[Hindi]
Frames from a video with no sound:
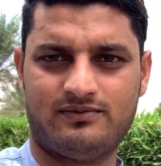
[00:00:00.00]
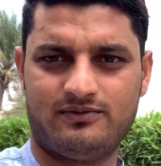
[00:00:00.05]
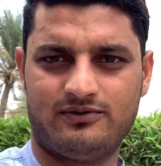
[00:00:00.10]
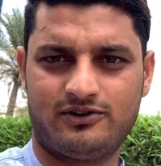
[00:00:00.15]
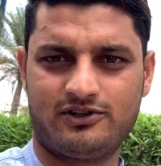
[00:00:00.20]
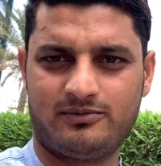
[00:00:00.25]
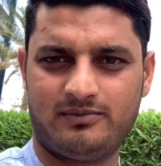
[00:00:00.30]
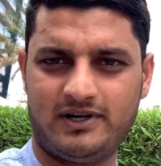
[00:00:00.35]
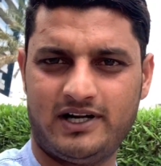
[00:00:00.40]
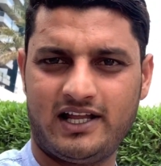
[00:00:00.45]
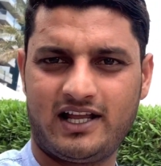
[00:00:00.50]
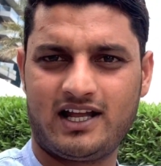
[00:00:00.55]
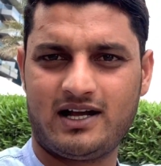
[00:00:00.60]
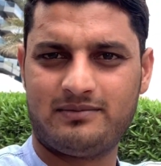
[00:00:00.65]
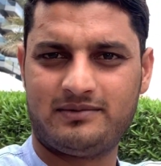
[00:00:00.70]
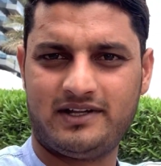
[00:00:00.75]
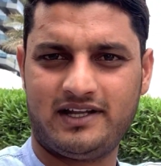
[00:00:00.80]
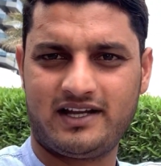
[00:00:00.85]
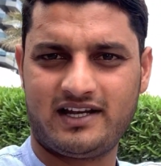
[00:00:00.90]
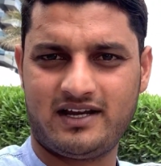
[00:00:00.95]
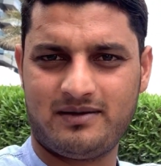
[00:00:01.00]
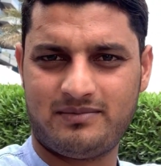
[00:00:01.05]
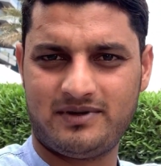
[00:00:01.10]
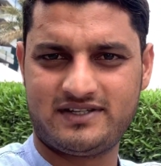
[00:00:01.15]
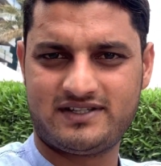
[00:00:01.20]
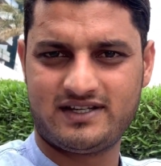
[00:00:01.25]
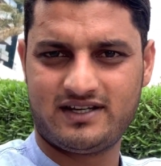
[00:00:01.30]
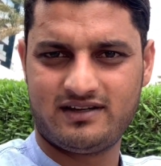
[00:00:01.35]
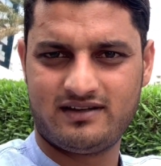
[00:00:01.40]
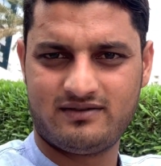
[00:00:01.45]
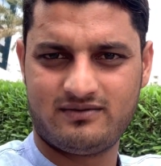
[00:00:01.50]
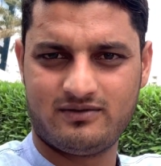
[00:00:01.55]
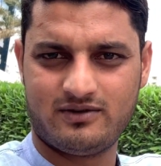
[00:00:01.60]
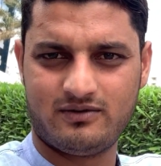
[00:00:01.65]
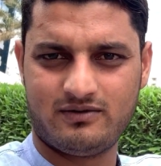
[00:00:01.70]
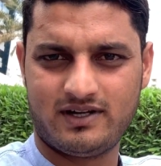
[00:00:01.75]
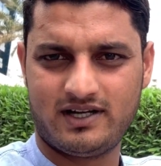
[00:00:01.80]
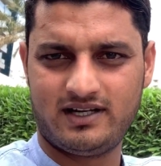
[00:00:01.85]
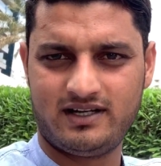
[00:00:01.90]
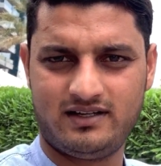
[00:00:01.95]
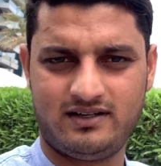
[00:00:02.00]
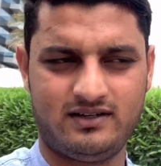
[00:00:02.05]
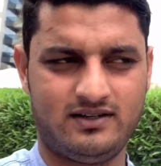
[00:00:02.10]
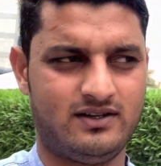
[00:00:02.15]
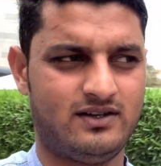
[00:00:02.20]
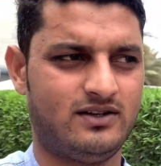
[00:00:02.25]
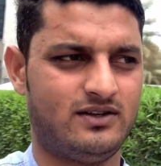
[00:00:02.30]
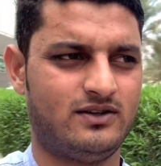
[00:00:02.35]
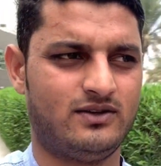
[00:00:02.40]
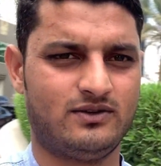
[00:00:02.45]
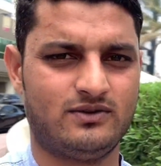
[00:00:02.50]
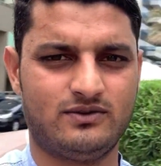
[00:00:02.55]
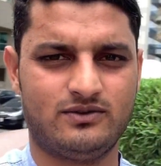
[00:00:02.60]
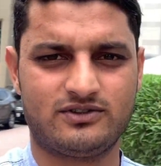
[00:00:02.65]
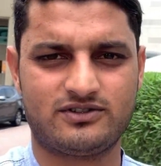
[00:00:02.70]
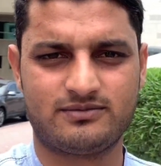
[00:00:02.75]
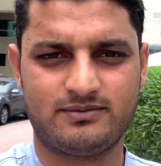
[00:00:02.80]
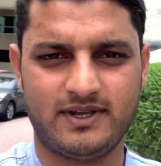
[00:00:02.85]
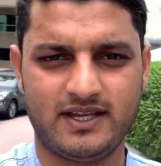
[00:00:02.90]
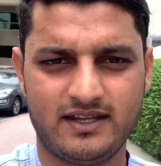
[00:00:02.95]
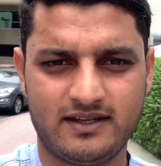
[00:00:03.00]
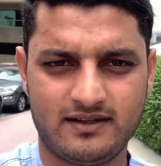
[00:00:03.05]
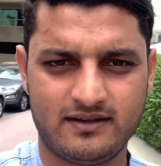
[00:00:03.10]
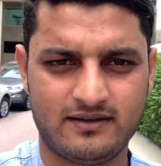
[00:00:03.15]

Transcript: वो जो बिल्डिंग आप देख रहे हैं पीछे वो वाली उसमें